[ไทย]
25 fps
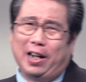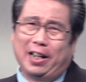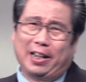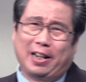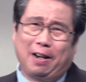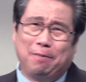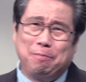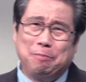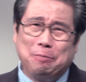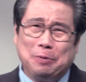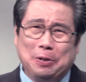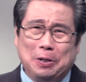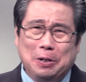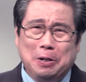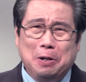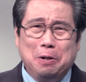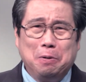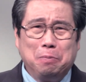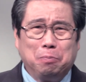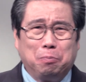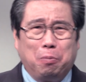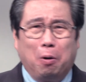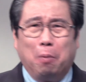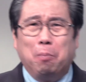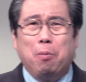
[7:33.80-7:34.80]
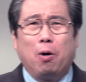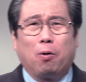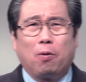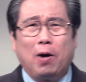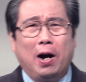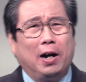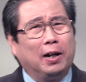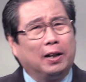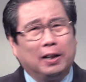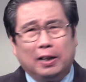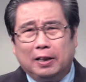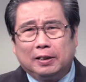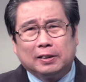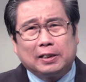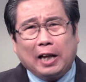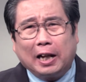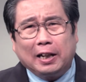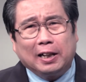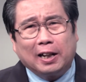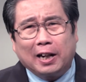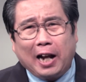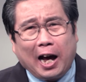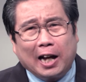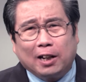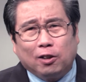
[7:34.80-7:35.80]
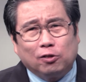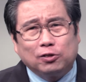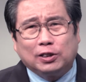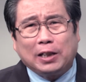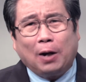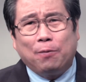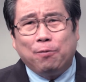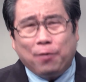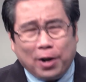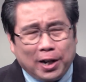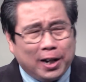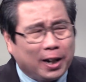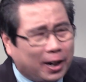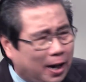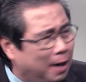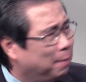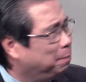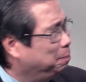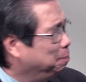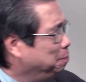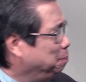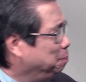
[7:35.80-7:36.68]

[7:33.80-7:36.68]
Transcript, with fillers: ไงครับ ผมบอกว่าท่านทั้งหลายต้องจำไว้นะครับ